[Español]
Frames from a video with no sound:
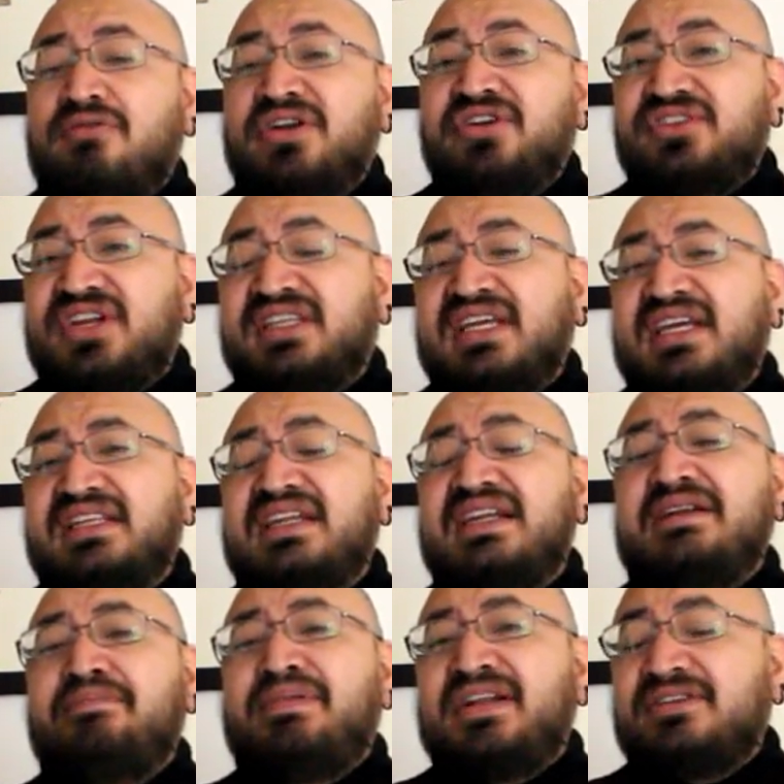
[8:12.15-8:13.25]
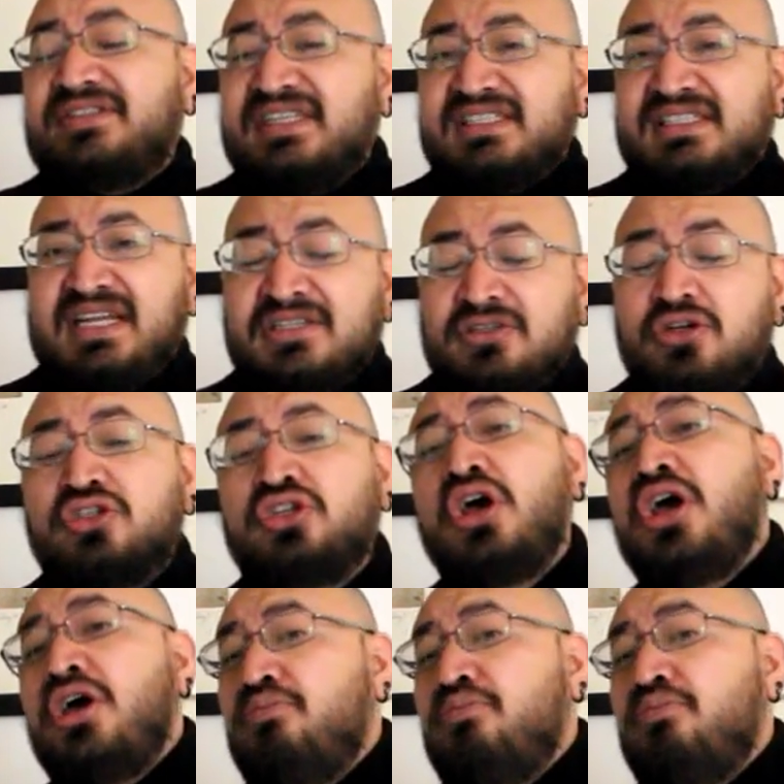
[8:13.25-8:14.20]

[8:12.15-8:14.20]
cuando trata de tener planos extensos